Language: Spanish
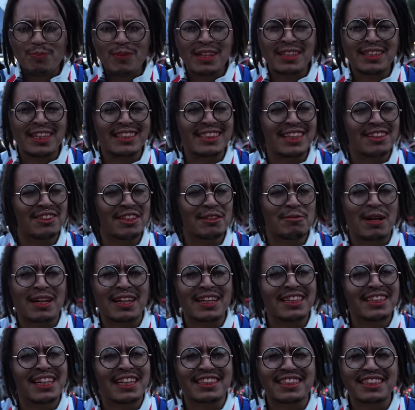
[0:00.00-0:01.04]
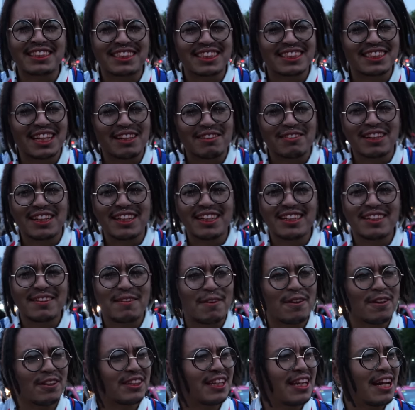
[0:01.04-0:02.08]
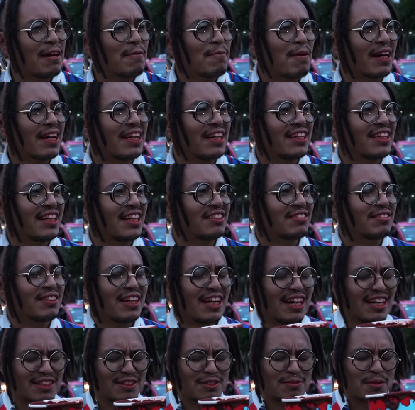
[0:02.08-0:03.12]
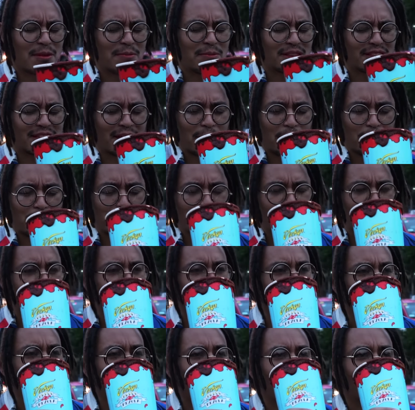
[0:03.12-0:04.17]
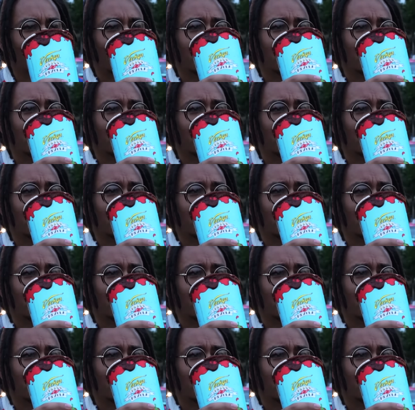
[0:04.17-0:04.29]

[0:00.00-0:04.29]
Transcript: no te imaginas la tristeza, güey. No te la imaginas, güey. Ah, no mames, qué pinche rica